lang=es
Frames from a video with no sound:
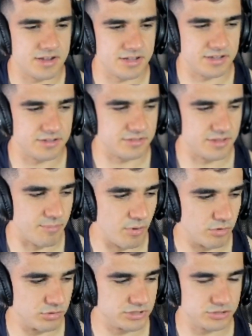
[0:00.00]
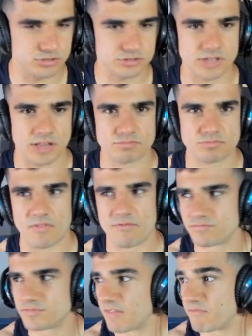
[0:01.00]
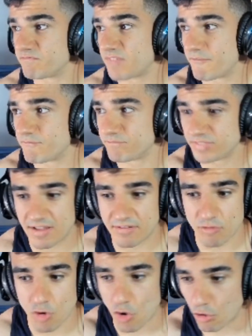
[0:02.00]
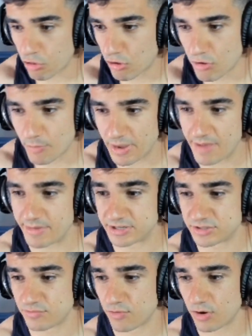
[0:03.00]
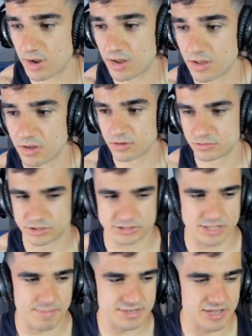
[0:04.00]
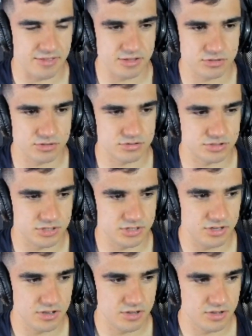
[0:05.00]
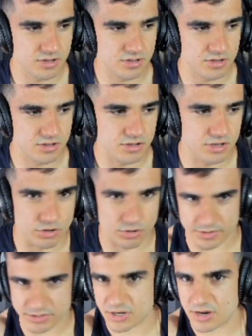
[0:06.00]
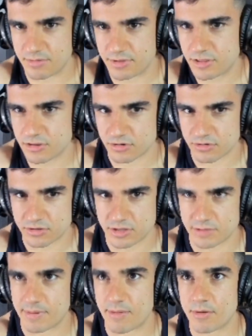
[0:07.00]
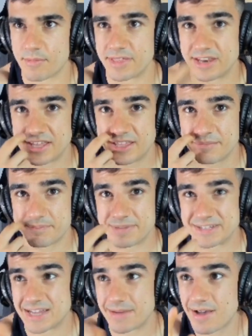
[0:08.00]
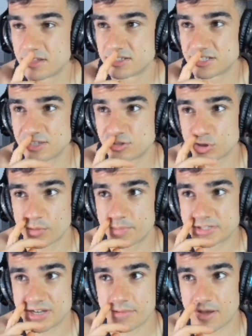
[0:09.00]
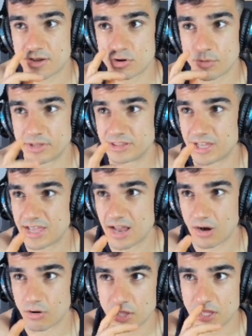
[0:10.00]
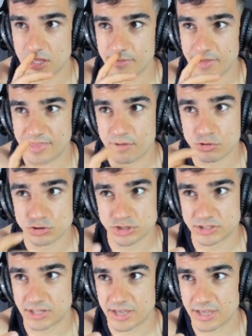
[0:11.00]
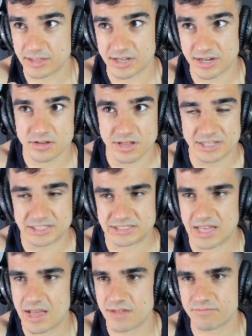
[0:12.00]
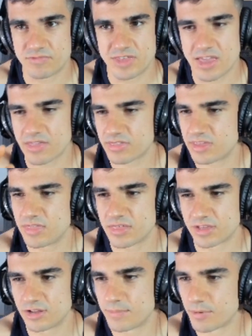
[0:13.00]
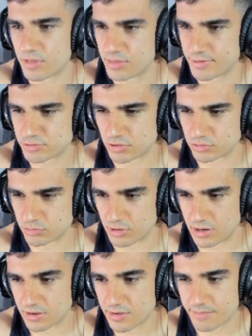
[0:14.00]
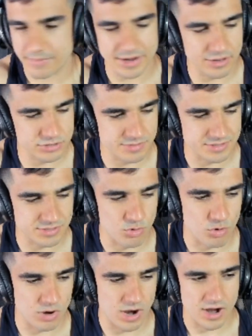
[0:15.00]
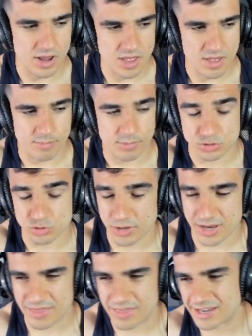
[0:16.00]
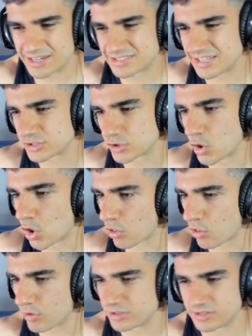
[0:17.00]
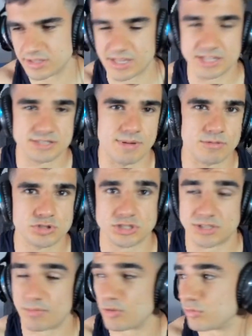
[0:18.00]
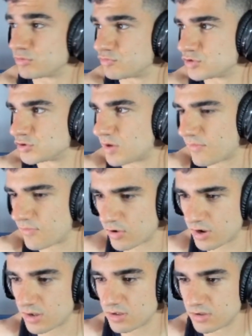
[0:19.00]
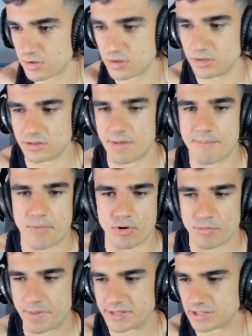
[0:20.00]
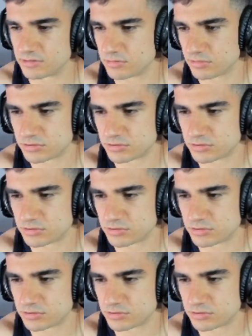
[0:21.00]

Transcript: Es que tampoco estás tan, tan, tan, tan, tan gordo como para llamarse foca. Se está pasadito, sí. Y lo ves en el vídeo. Y pavo me diría, pesaba, se ha dicho que pesaba 90 y algo y medía un 83, está 10, 15 kilos por encima de su altura. Vale que no se pasa muscular. Pero eso no quiere decir que estás gordo. Es que se vamos, está poniendo es una foca. Y tampoco para tanto.